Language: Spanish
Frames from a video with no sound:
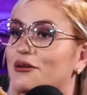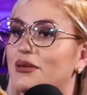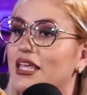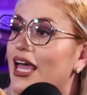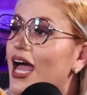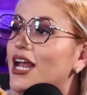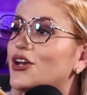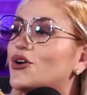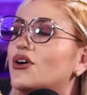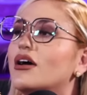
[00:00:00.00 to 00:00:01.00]
ser el
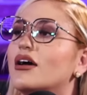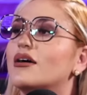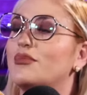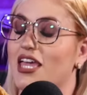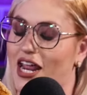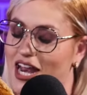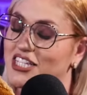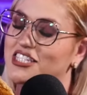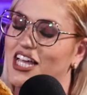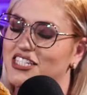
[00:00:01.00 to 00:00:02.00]
villano,
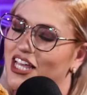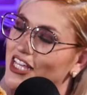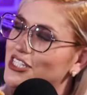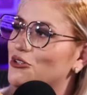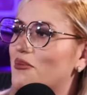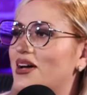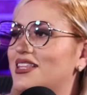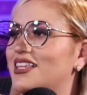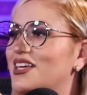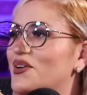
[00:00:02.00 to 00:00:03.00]
villanazazazo
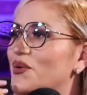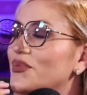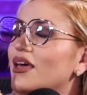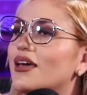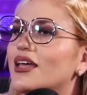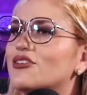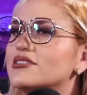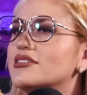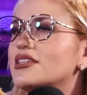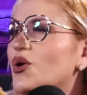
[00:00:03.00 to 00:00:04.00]
aparte dijo.
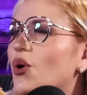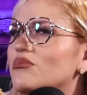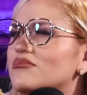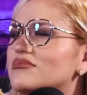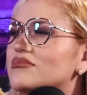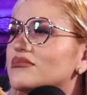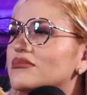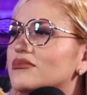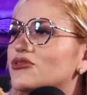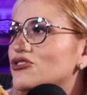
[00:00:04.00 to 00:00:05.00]
Entonces digo,
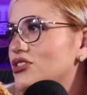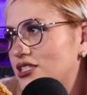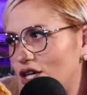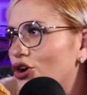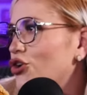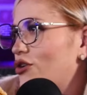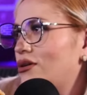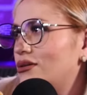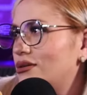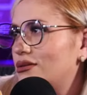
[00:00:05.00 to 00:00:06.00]
entonces sí o no?